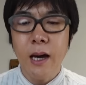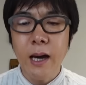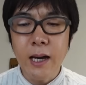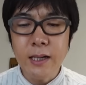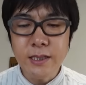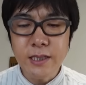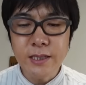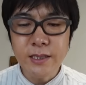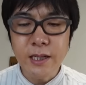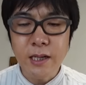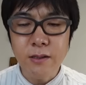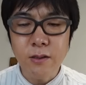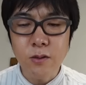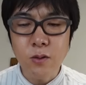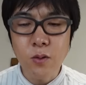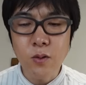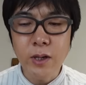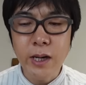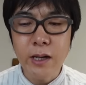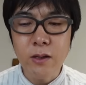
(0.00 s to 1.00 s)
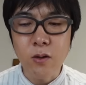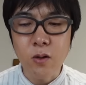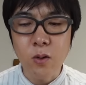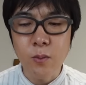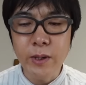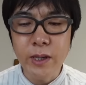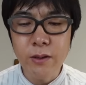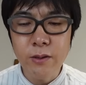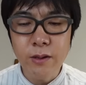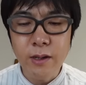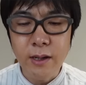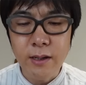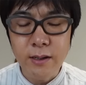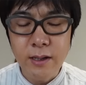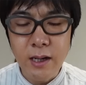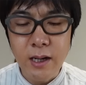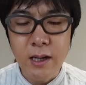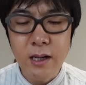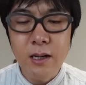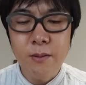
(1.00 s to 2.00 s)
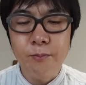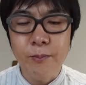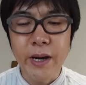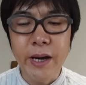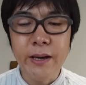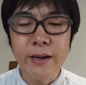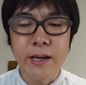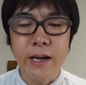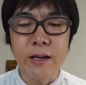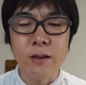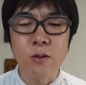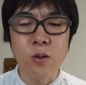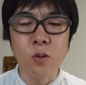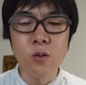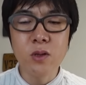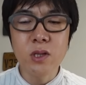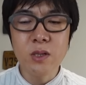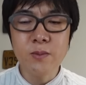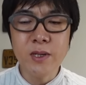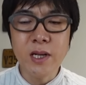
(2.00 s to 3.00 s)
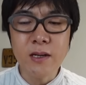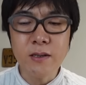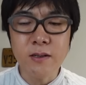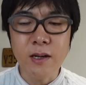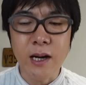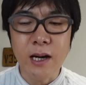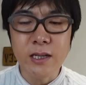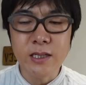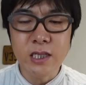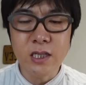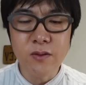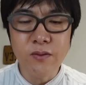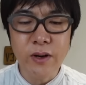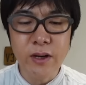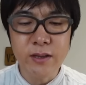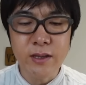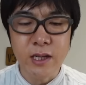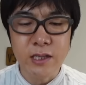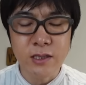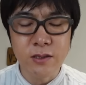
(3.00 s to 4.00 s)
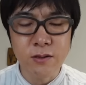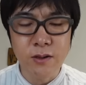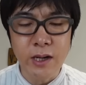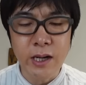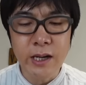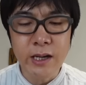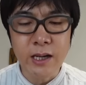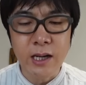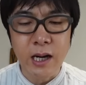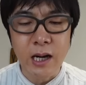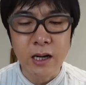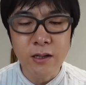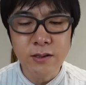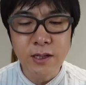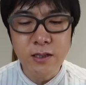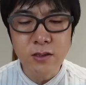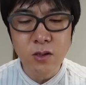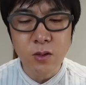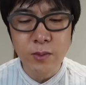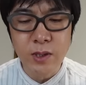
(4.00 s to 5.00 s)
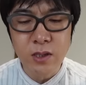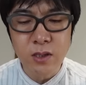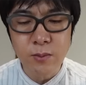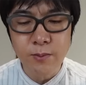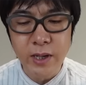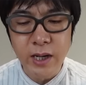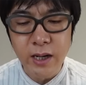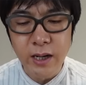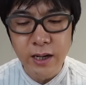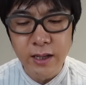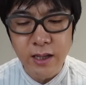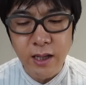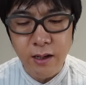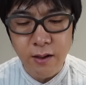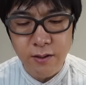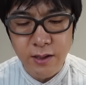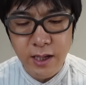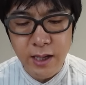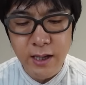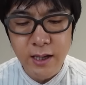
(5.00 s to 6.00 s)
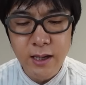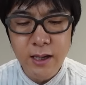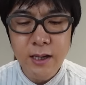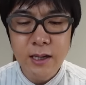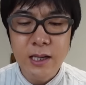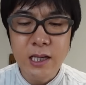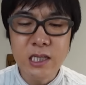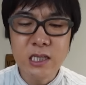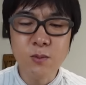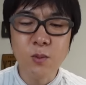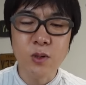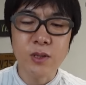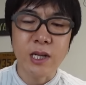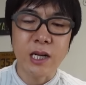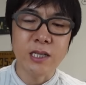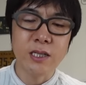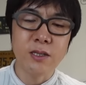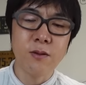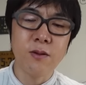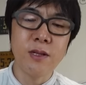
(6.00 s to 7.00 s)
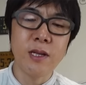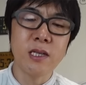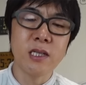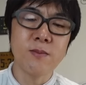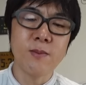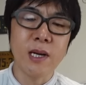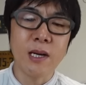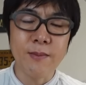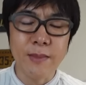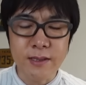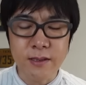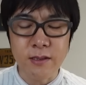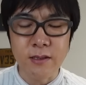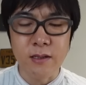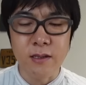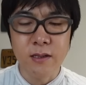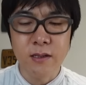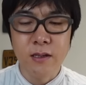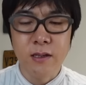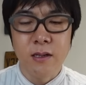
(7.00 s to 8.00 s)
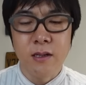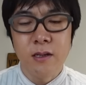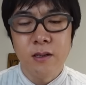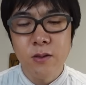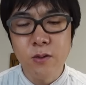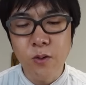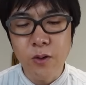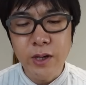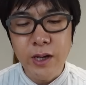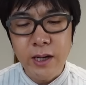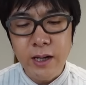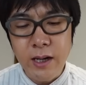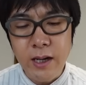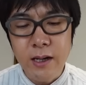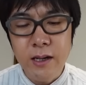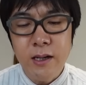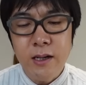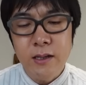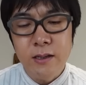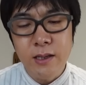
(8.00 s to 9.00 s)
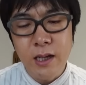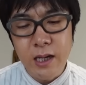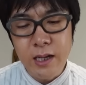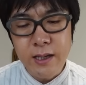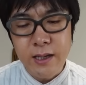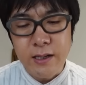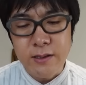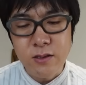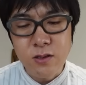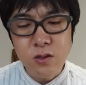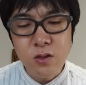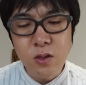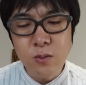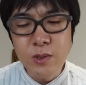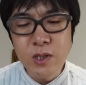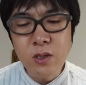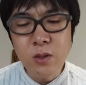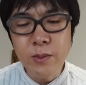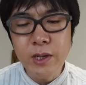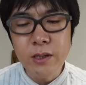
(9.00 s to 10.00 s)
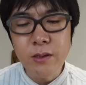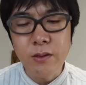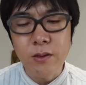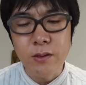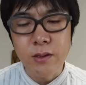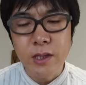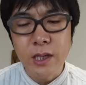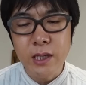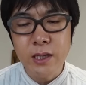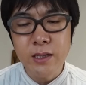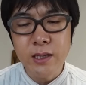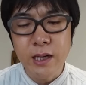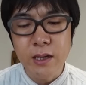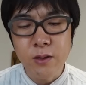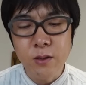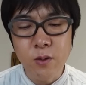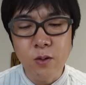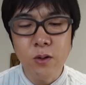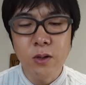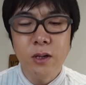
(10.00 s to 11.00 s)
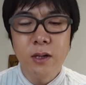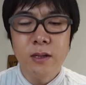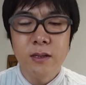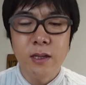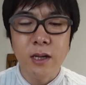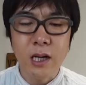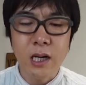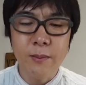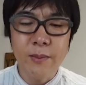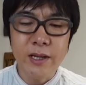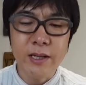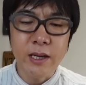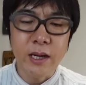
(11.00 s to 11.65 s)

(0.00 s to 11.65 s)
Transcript: ハイジーさんの動画へのコメント欄が毎回とんでもなくハイジーファンたちの愛があふれるコメントばかりなので、いつもたじろいでしまいます。どうやら何かツッコミコメントできないと仲間